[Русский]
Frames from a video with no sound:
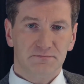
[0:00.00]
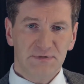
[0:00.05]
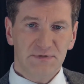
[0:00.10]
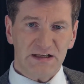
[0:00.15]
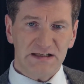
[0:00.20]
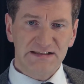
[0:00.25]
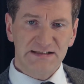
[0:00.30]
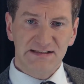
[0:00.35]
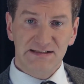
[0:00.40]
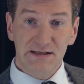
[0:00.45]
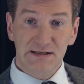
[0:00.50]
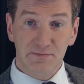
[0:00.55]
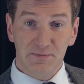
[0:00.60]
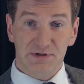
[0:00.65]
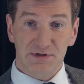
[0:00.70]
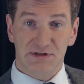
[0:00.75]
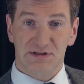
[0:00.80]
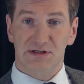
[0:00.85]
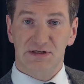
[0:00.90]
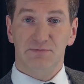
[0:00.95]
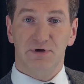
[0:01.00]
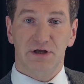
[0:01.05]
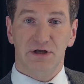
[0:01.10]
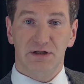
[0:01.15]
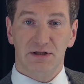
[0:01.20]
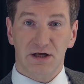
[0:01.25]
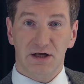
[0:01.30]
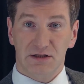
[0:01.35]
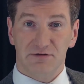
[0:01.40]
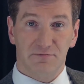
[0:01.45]
с, Дим, с Димой
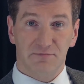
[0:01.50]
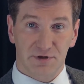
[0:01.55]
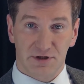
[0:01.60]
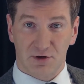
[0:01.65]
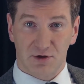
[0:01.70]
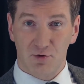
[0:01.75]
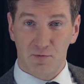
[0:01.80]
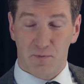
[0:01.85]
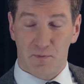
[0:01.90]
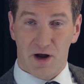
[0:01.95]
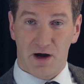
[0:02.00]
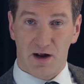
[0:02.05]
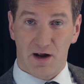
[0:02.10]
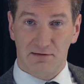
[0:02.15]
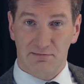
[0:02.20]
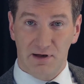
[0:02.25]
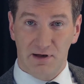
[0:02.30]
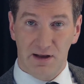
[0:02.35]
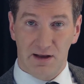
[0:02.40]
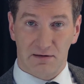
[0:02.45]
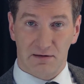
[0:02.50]
Игнатовым, это такой параатлет.